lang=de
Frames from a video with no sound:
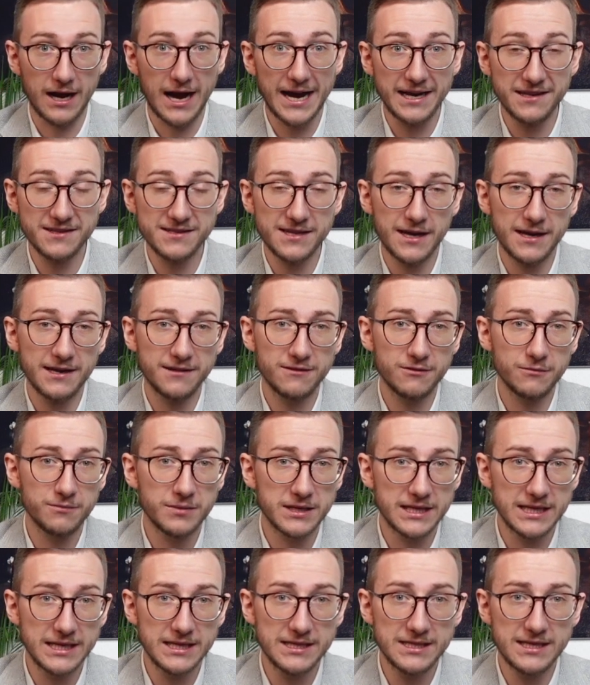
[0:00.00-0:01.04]
Eins sei zu
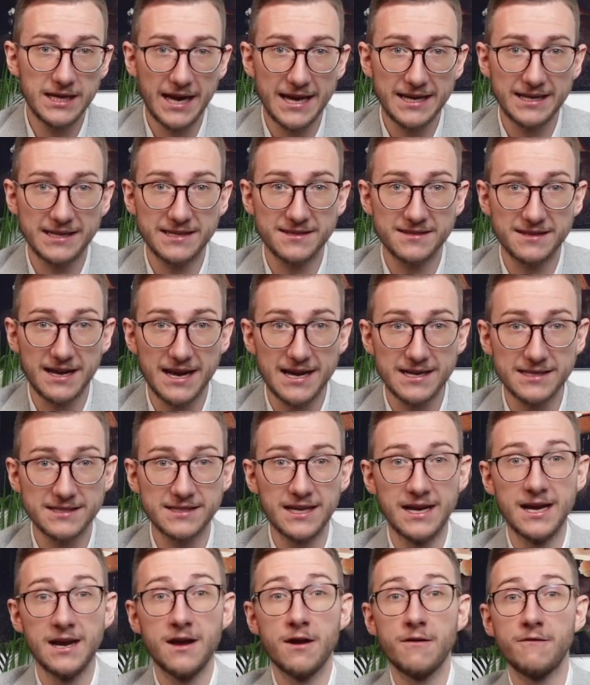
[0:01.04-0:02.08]
Beginn direkt gesagt,
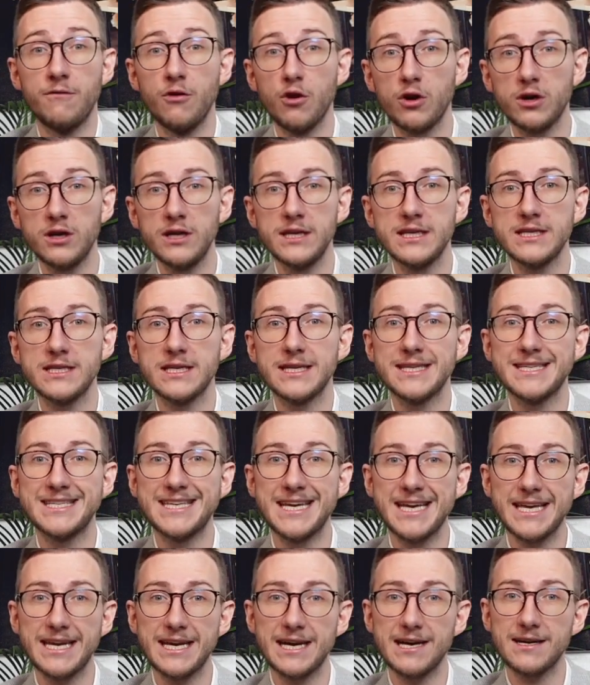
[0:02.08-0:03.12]
Wirklich,
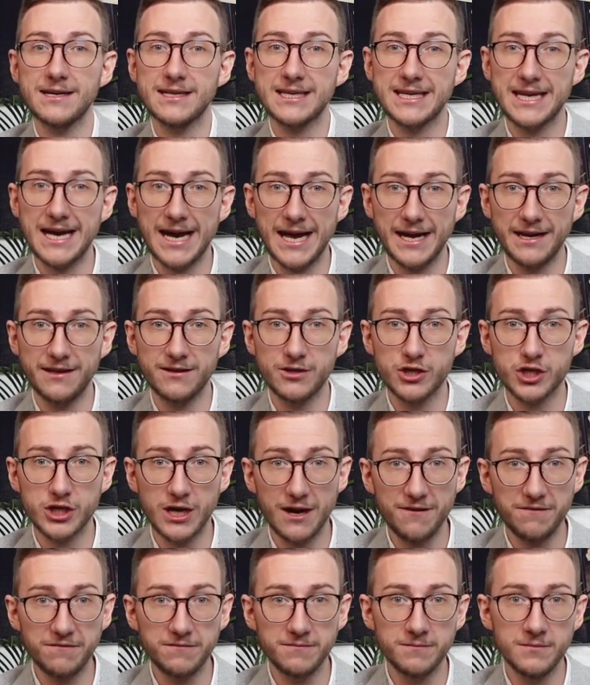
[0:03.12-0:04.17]
jeder kann es
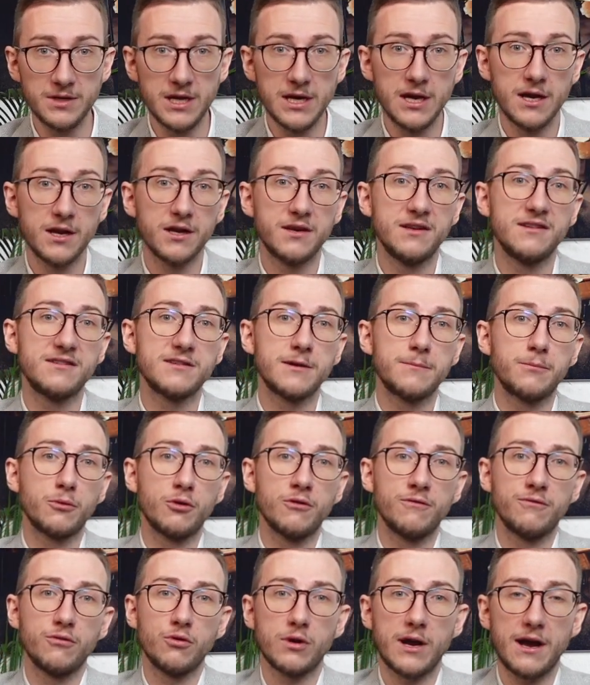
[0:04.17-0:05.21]
schaffen, diese
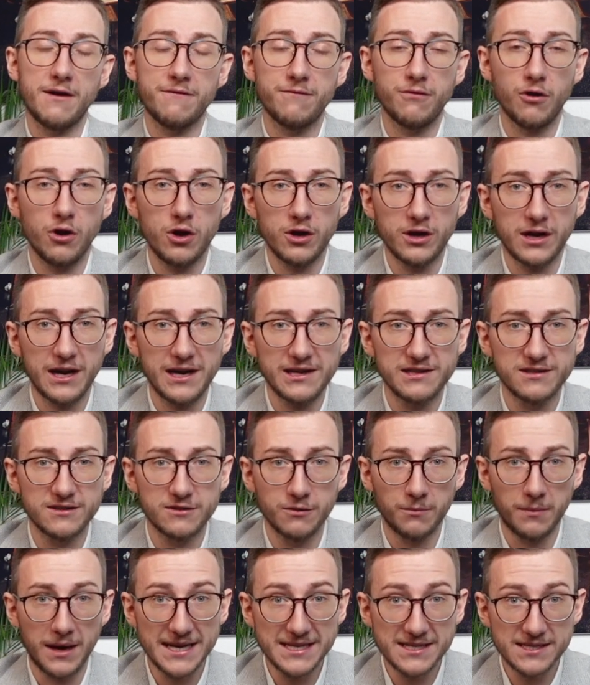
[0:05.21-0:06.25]
Prüfung erfolgreich
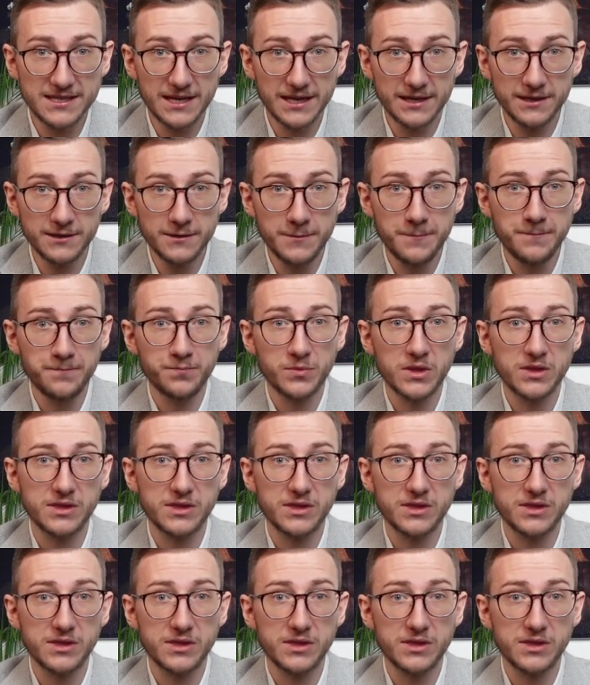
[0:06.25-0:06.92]
zu meistern.